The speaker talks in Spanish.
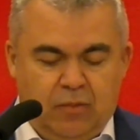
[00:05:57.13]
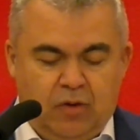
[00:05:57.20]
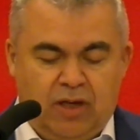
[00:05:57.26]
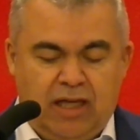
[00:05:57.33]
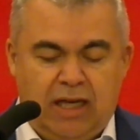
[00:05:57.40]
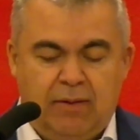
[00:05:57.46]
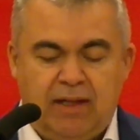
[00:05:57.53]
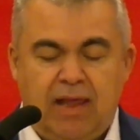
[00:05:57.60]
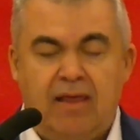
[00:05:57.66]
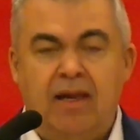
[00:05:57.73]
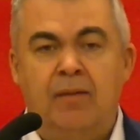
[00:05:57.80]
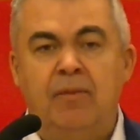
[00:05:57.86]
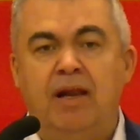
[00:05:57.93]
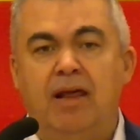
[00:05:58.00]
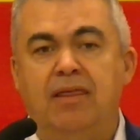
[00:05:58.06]
porque la
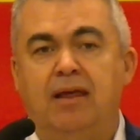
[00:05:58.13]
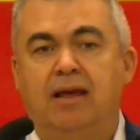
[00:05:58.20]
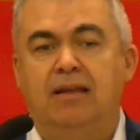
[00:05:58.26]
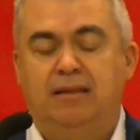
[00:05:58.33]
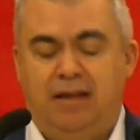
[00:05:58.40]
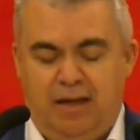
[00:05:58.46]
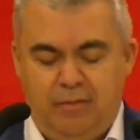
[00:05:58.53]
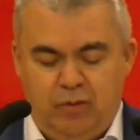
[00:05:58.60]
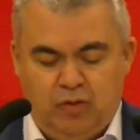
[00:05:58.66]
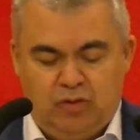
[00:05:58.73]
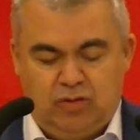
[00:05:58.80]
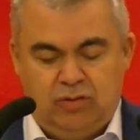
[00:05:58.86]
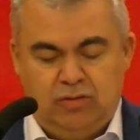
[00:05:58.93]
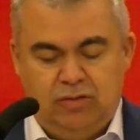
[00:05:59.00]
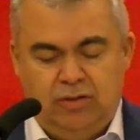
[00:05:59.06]
verdadera amenaza que
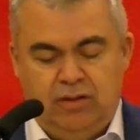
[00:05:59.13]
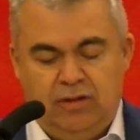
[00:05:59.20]
tenemos